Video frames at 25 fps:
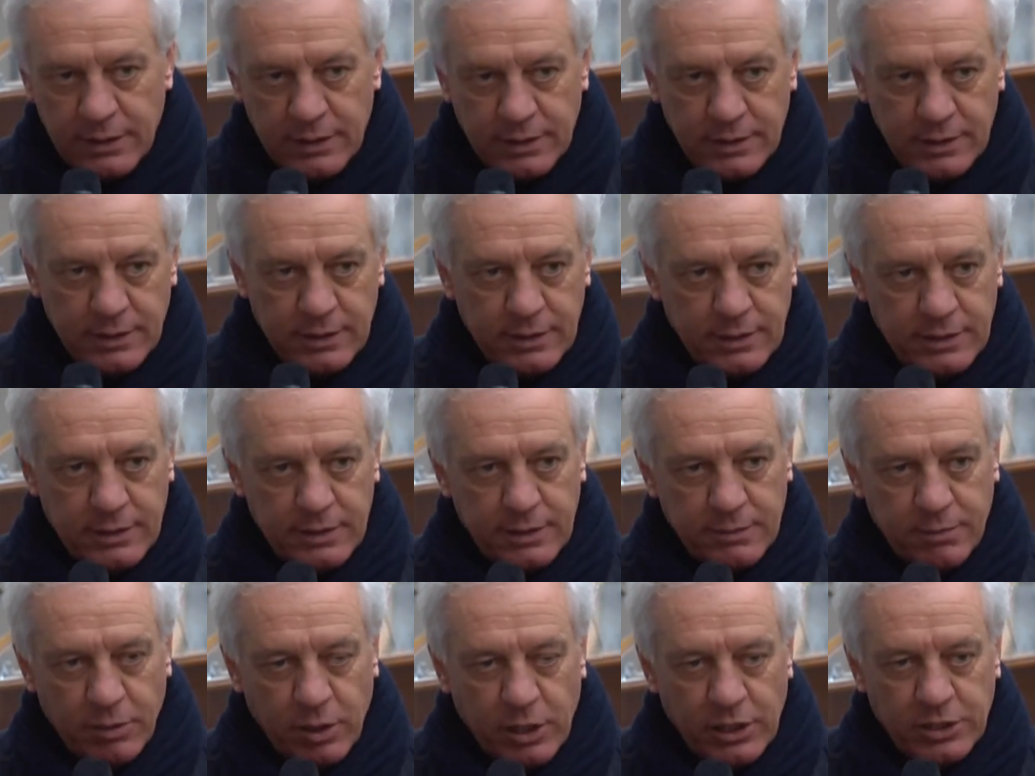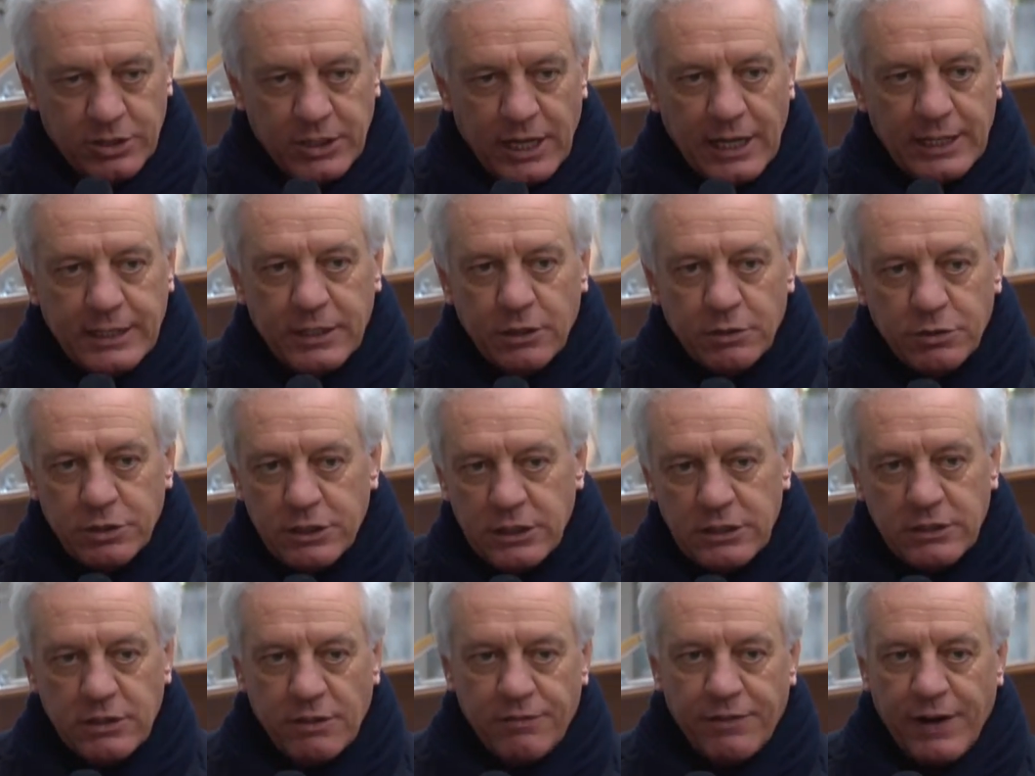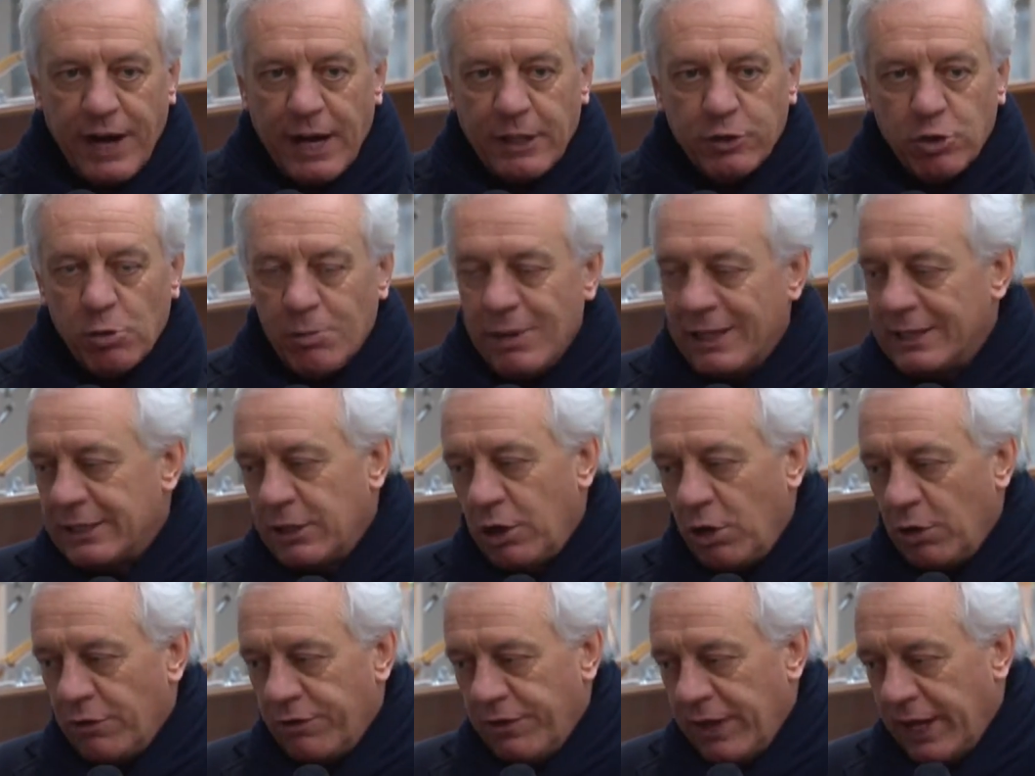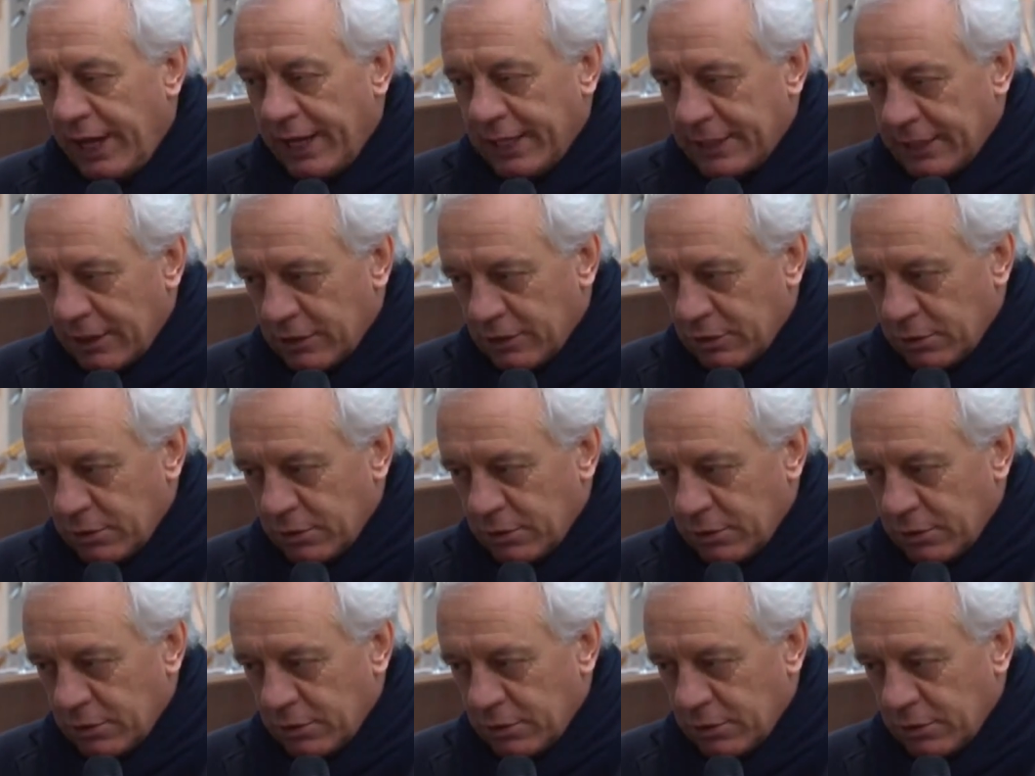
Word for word: eh, poi le scelte successive fra la domanda e l'offerta,